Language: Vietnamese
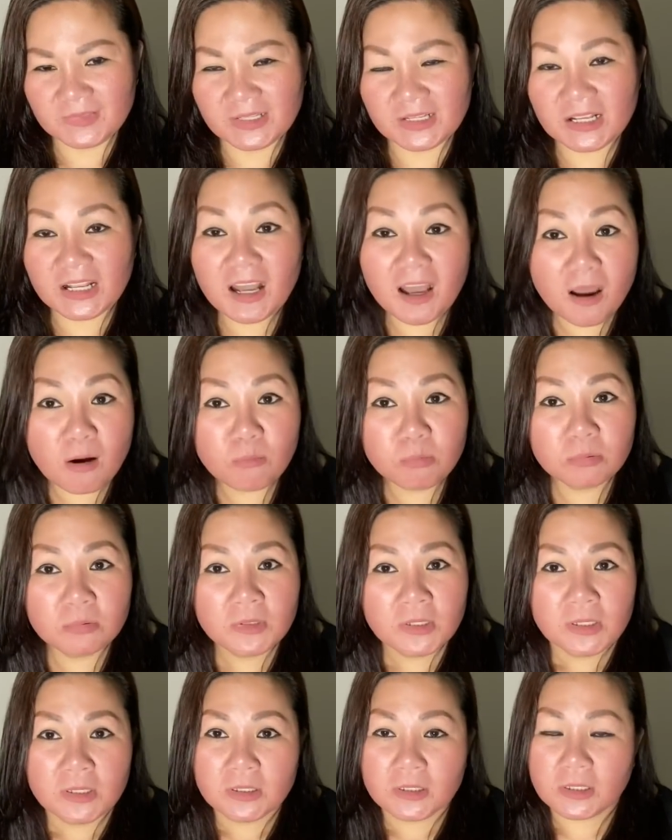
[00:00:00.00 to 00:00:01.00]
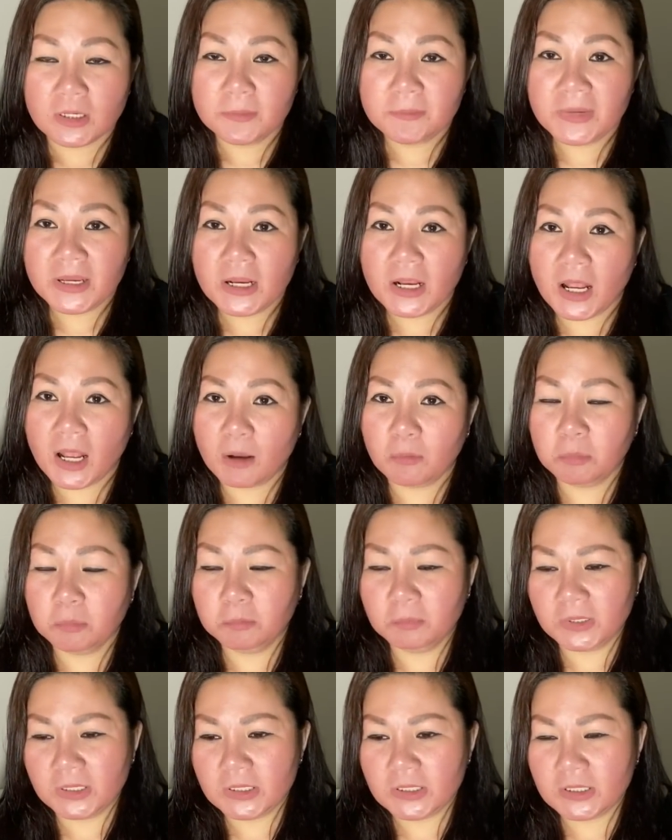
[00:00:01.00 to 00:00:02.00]
khóc cái mới khóc
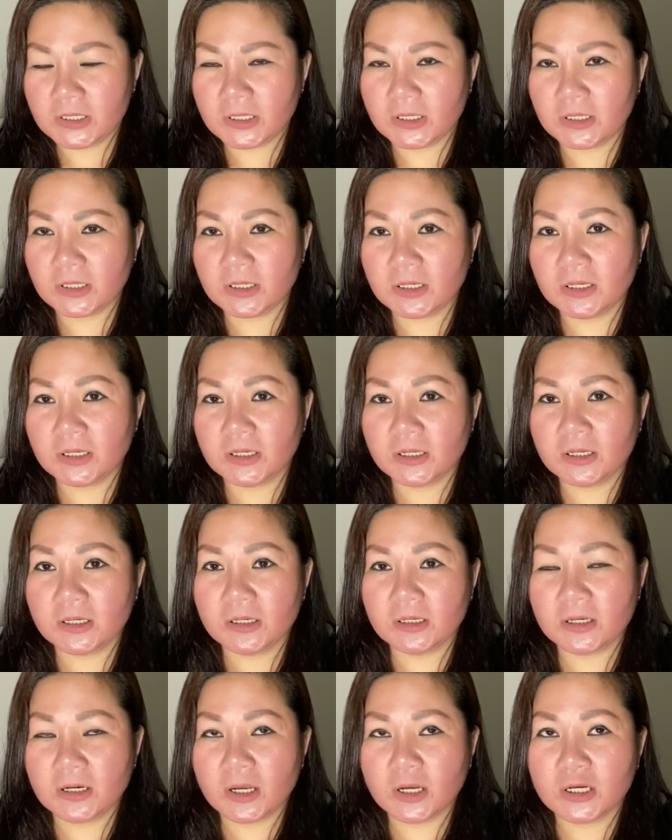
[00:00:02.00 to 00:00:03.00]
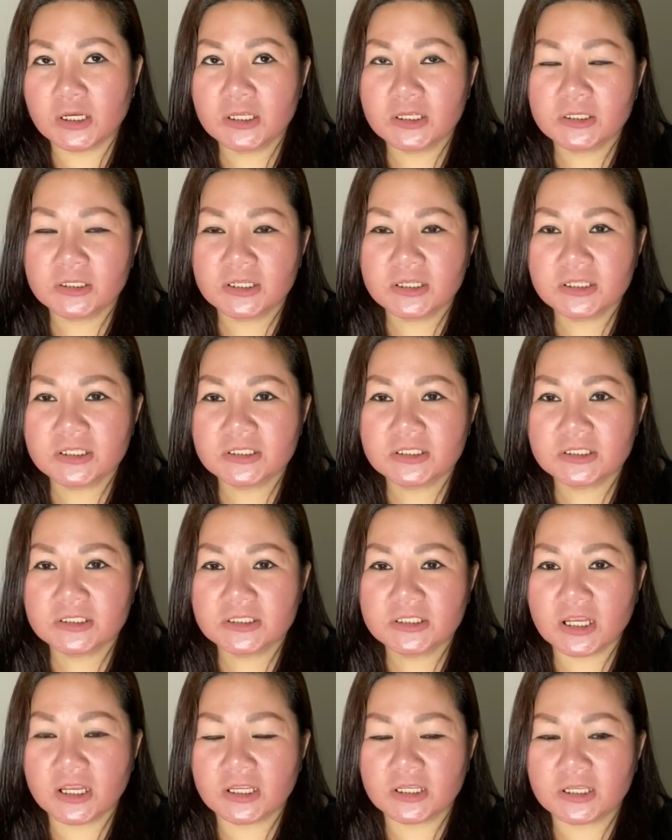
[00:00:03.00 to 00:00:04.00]
mới uh, nói cái
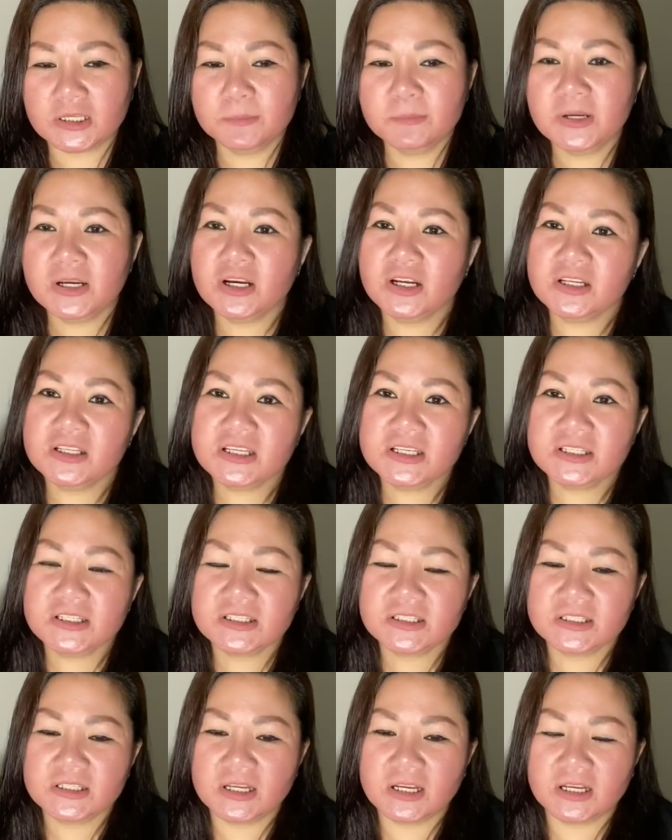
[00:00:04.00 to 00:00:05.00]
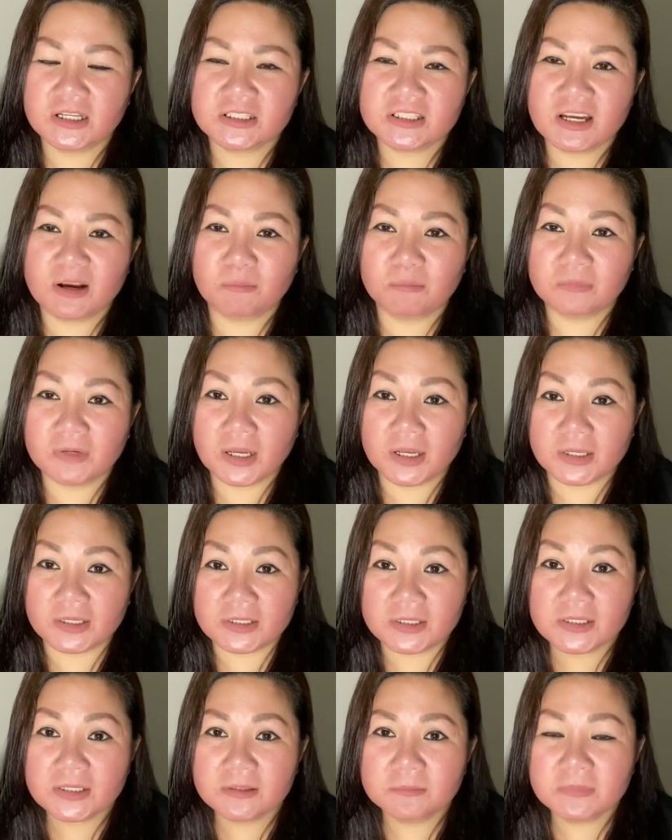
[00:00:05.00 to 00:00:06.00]
thị mới nói với à, chồng
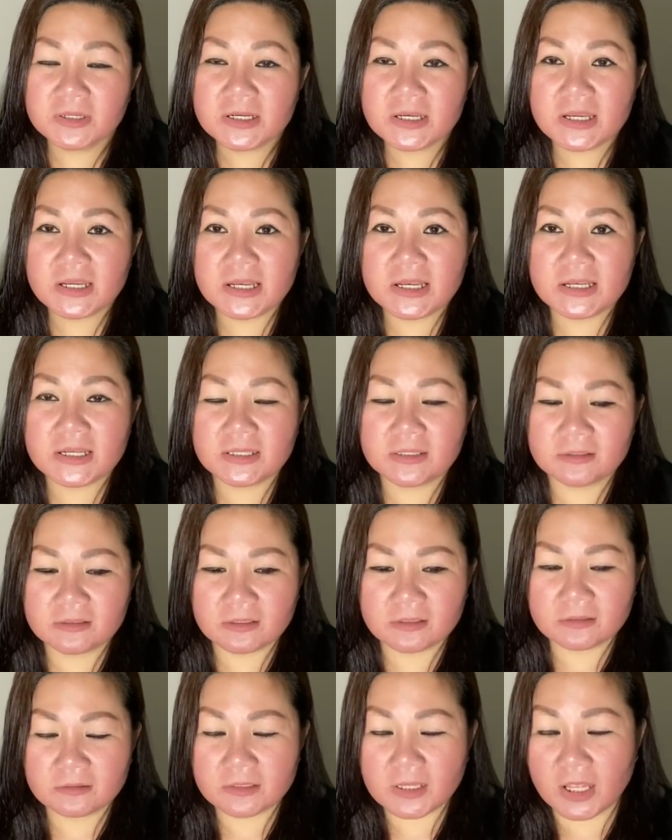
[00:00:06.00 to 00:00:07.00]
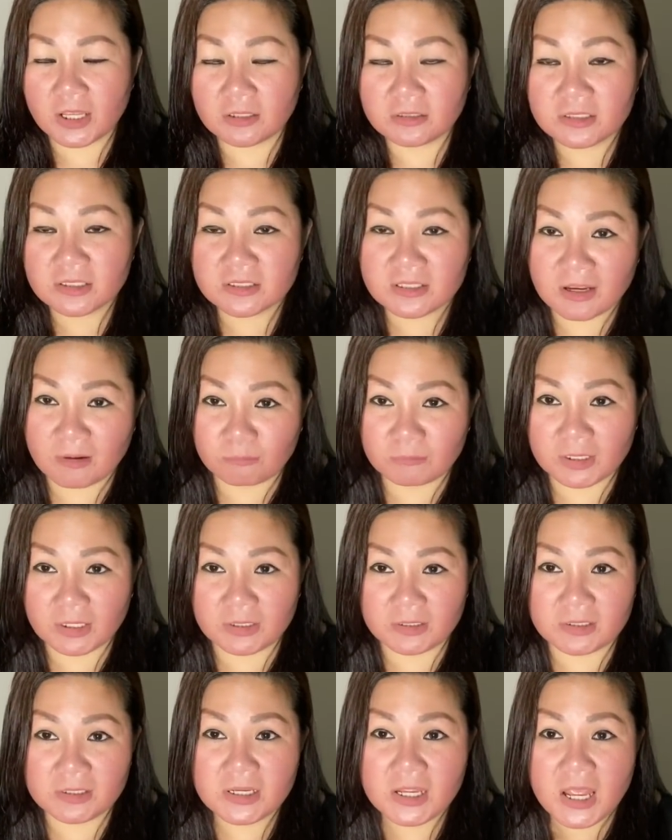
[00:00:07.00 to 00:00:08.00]
thủy mới đi điện cho chồng
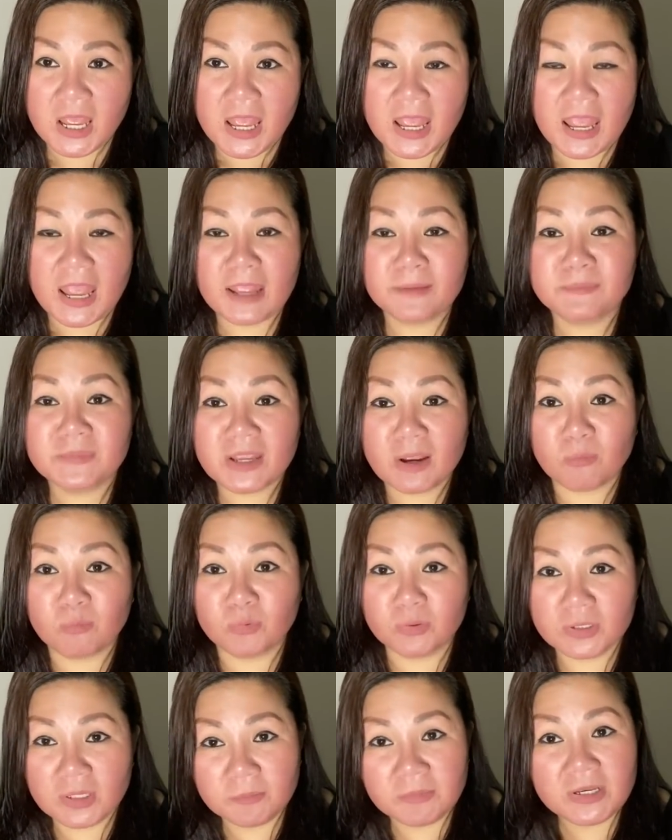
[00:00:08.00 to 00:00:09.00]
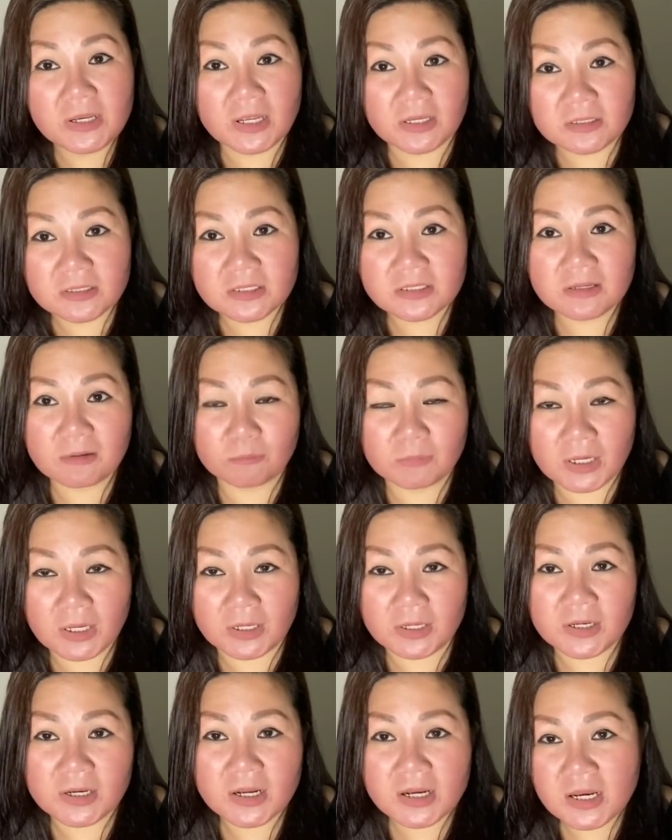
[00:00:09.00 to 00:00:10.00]
thủy em chồng của em mới điện cho chồng
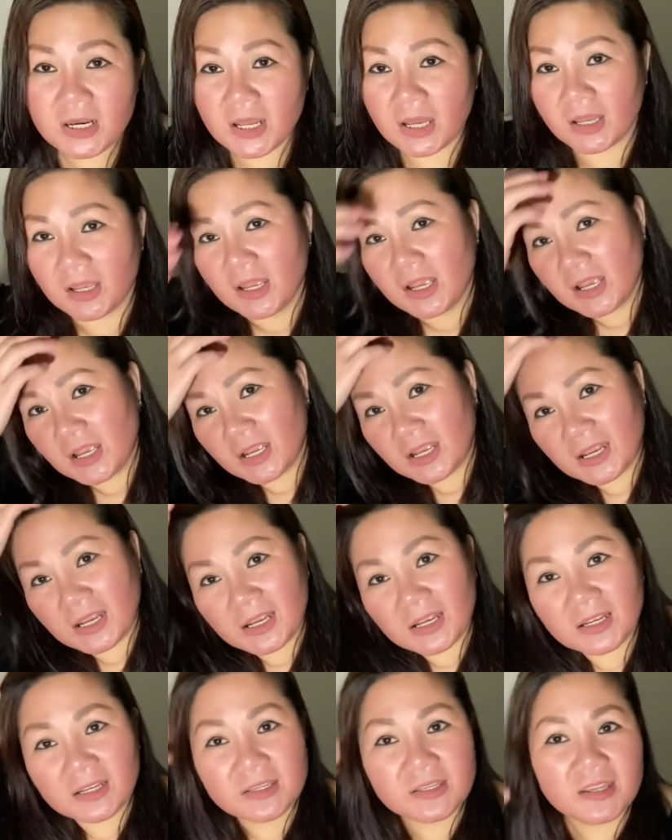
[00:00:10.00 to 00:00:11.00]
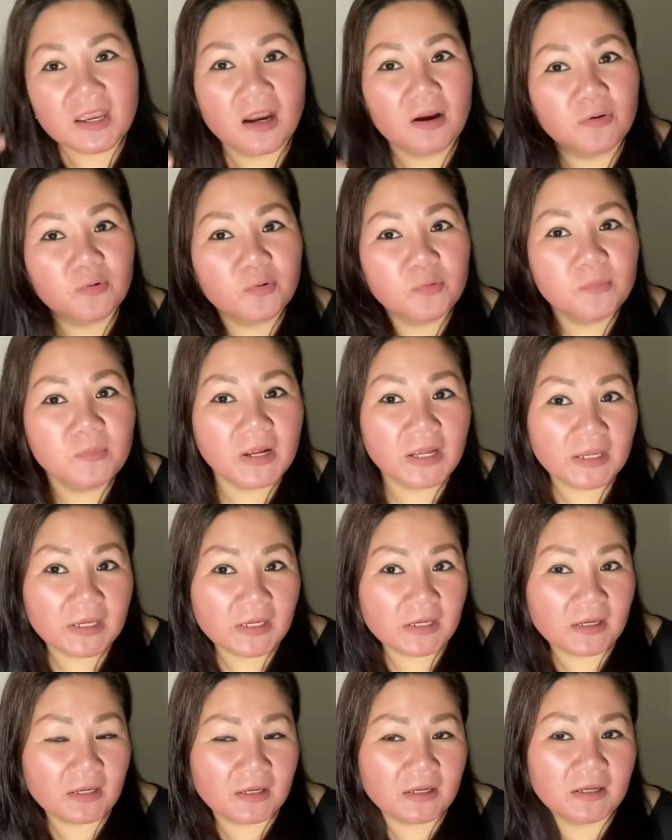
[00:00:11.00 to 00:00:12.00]
thủy nói là à, vợ của
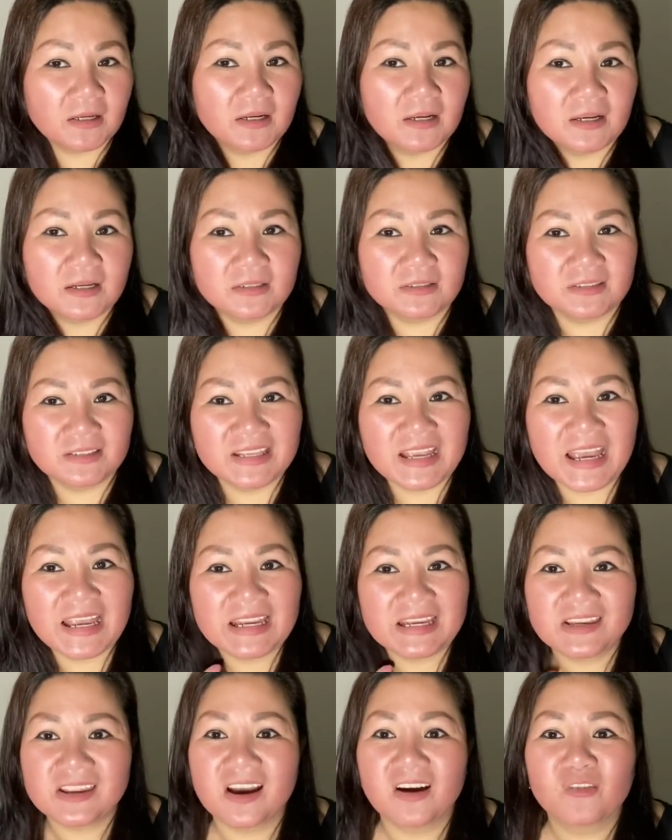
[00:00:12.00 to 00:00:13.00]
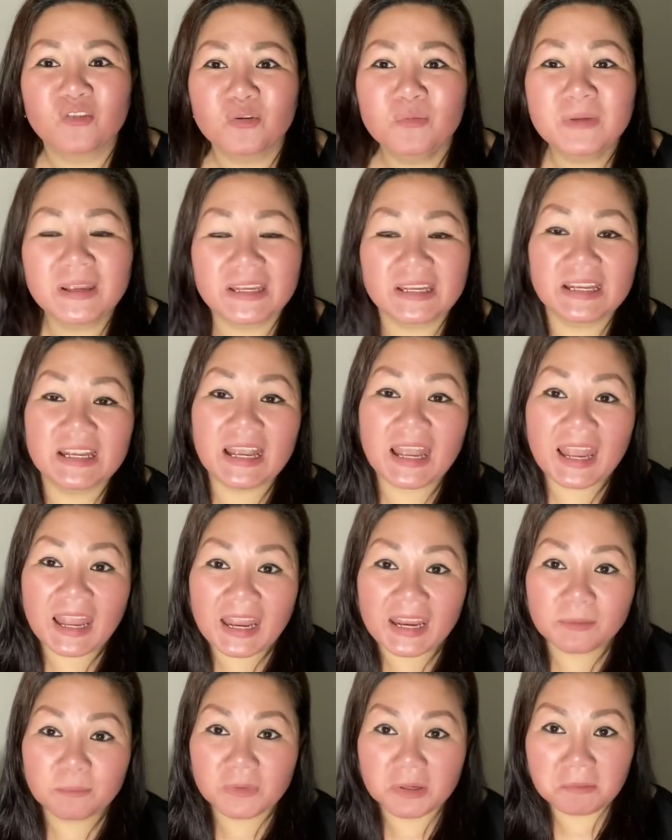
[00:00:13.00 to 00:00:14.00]
mày à, giày vợ của mày
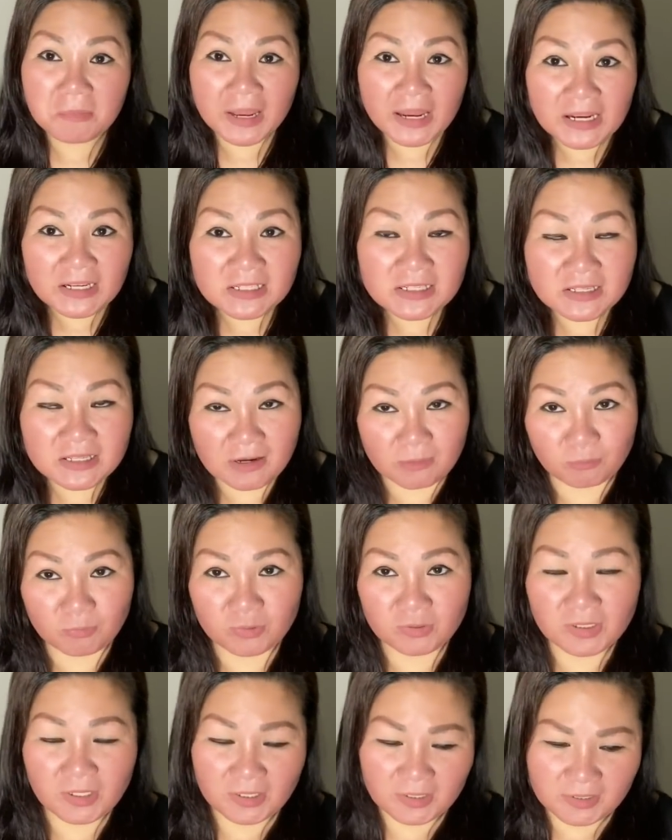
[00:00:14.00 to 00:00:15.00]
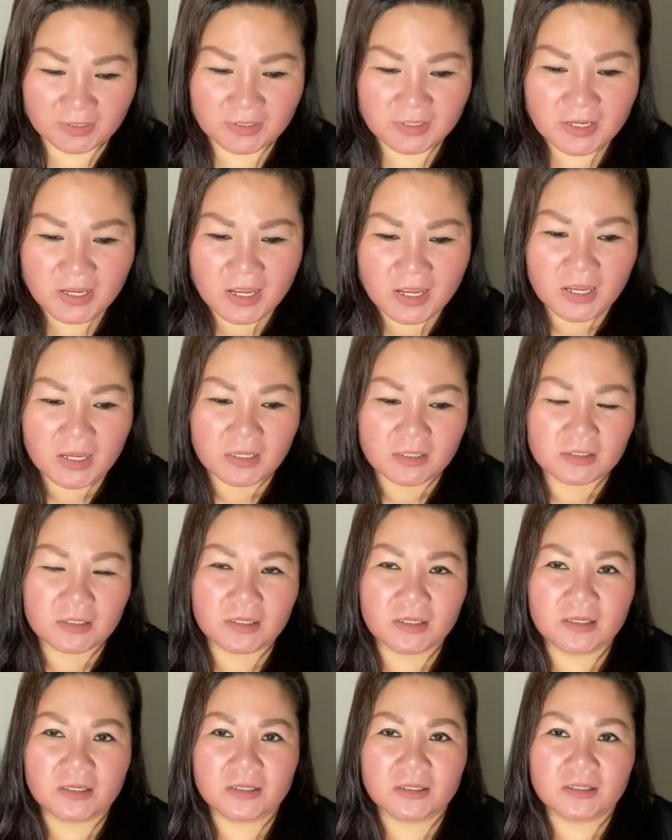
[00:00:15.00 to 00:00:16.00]
khác mới mát với chồng của thủy
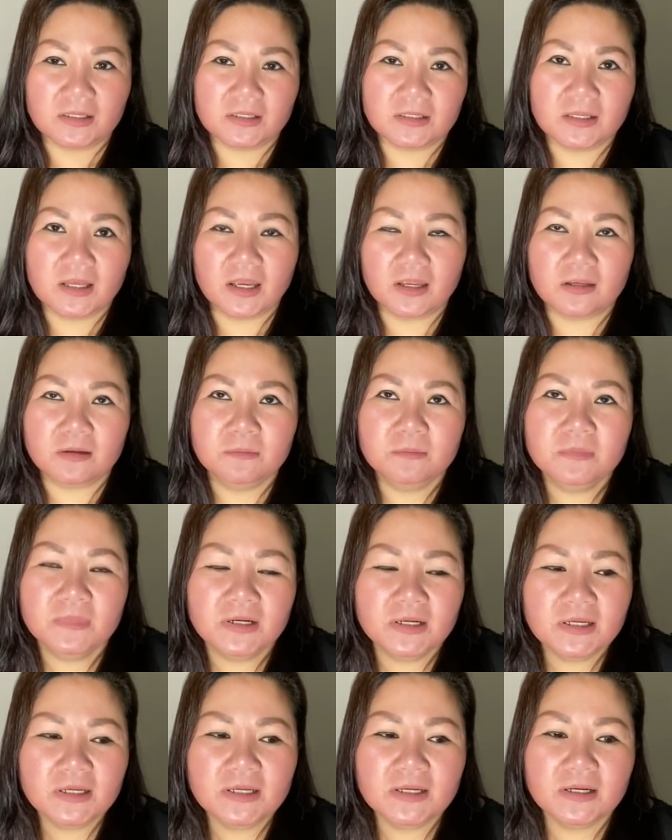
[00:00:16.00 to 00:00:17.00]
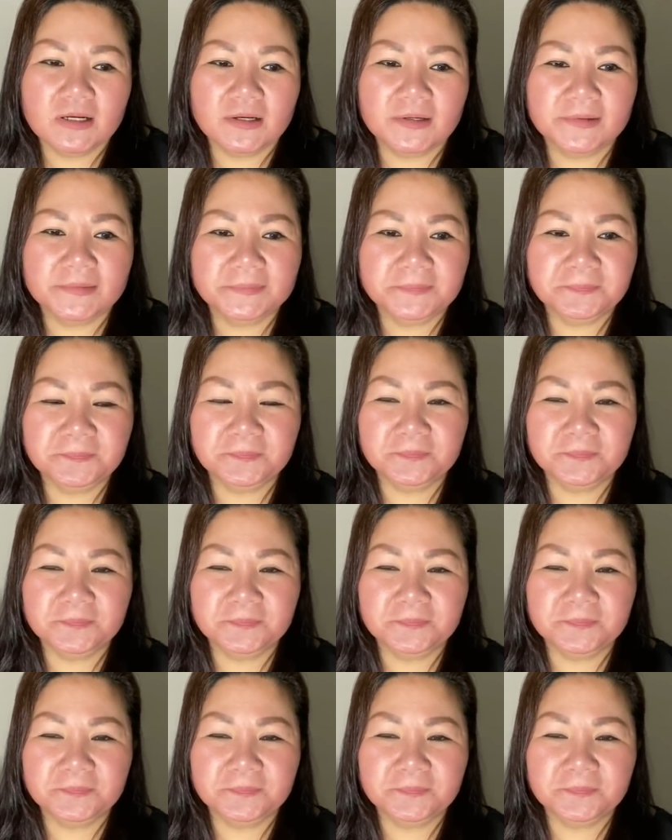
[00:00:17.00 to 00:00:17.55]
thì thủy mới à,